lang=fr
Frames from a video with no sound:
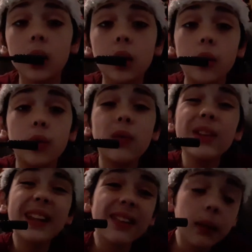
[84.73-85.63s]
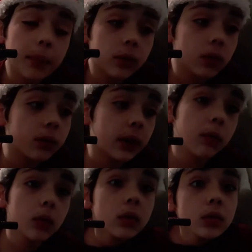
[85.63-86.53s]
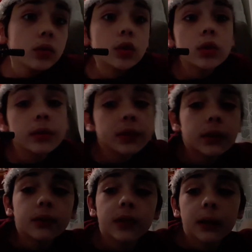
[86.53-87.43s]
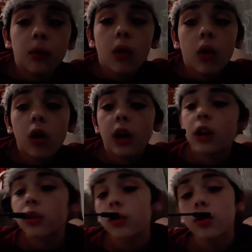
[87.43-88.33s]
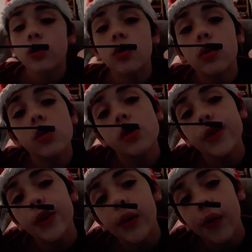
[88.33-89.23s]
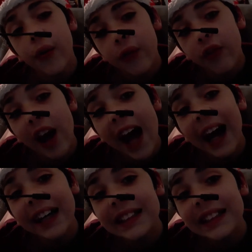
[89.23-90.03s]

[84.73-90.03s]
euh, de vous dire ça parce que vraiment, euh, je vais vraiment l'intention de le faire.